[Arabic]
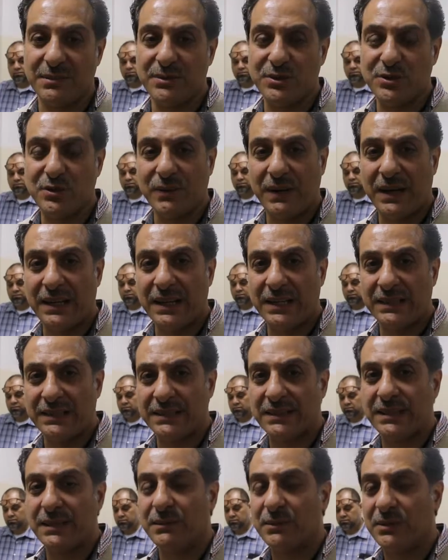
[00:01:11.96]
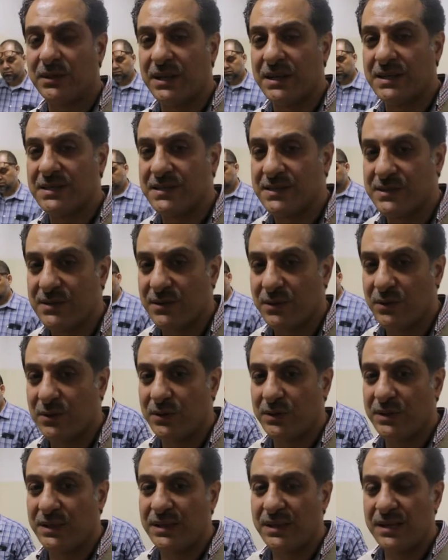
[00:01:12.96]
بنشوف حالات كثير متخصصه
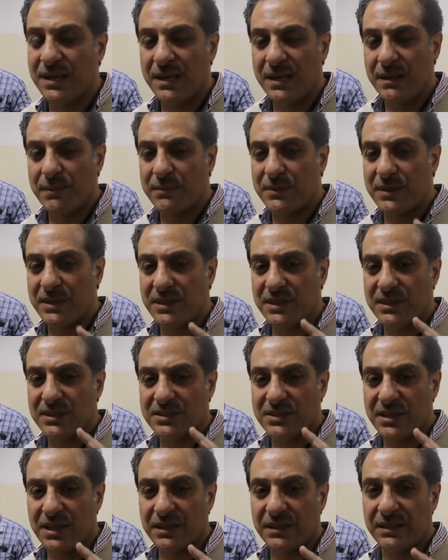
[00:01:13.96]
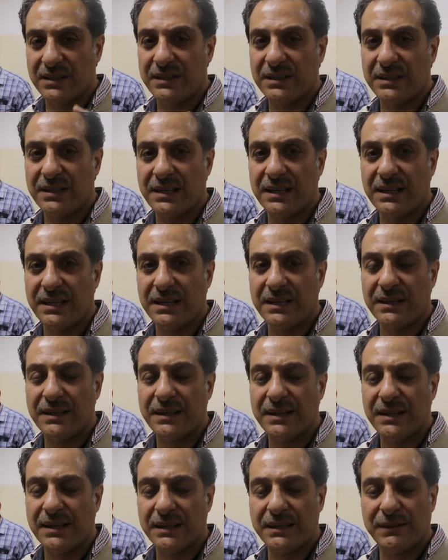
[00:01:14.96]
هون بشق
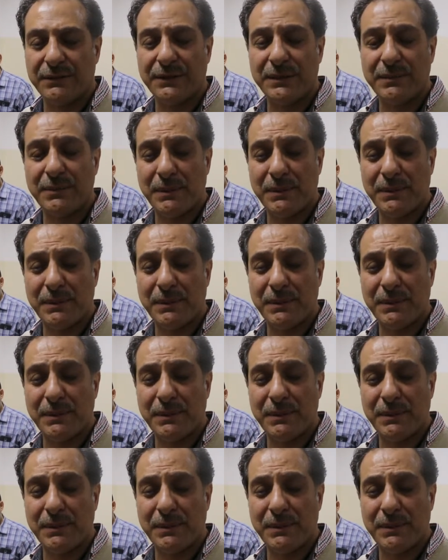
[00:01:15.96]
الكليف ليب